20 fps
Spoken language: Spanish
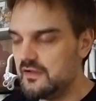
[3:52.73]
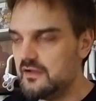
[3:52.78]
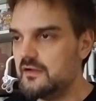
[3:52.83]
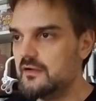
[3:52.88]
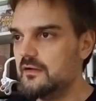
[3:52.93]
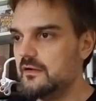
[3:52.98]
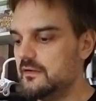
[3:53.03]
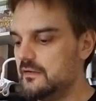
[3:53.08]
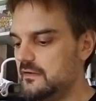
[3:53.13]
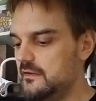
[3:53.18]

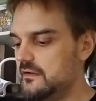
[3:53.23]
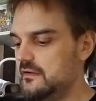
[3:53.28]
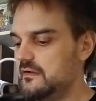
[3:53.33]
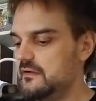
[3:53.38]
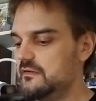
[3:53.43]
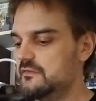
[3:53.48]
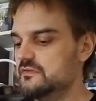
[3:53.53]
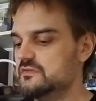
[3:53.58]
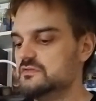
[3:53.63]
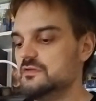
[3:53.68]

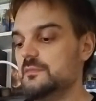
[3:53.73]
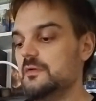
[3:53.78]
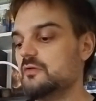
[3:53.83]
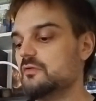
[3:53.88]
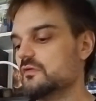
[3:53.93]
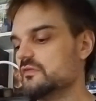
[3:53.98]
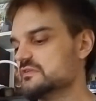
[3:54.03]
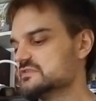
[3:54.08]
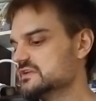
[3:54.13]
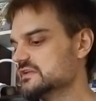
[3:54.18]
ah, no me
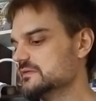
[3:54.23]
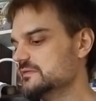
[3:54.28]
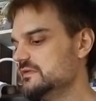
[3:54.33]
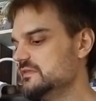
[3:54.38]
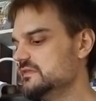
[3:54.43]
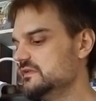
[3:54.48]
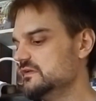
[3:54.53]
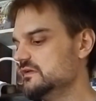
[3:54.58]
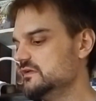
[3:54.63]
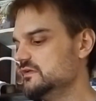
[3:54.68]
acuerdo
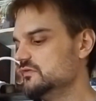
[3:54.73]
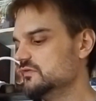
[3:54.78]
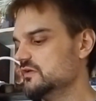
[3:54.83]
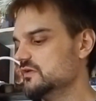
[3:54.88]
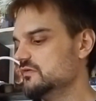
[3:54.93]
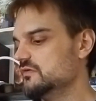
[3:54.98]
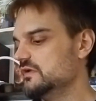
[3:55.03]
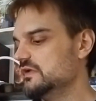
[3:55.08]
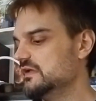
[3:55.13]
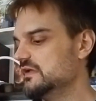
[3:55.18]
exactamente y no
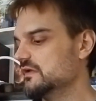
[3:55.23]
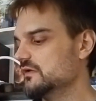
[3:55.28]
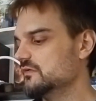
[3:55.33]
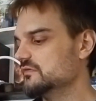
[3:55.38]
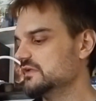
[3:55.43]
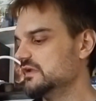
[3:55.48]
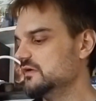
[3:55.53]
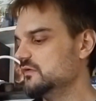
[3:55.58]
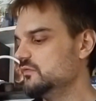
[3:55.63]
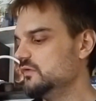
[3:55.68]
quiero
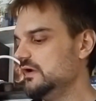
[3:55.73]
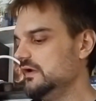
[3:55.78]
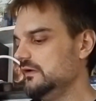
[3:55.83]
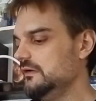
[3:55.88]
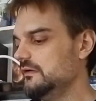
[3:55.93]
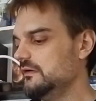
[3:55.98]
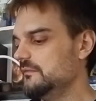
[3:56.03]
leerlo tal cual,